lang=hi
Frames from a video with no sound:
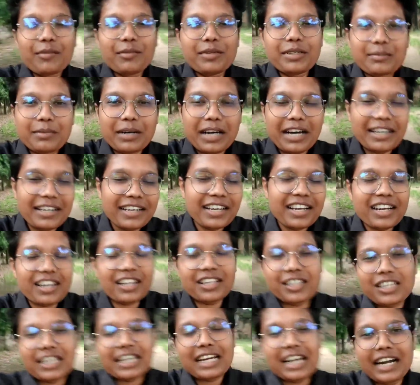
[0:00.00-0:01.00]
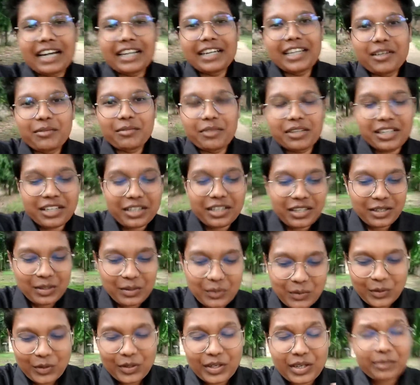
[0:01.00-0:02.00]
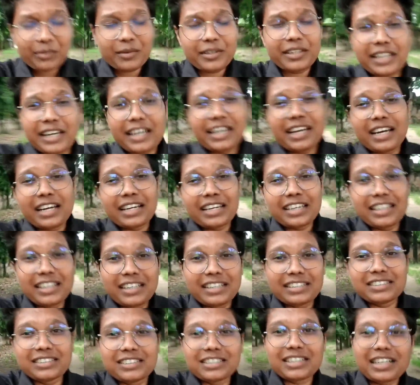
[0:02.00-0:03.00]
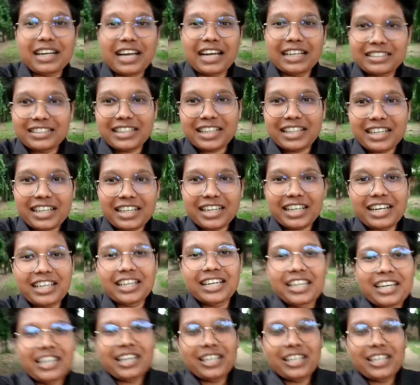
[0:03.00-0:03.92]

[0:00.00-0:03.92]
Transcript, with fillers: अभी बाहर निकल रहे थे एक आंटी मिली उन्होंने बताया कि इस राजा का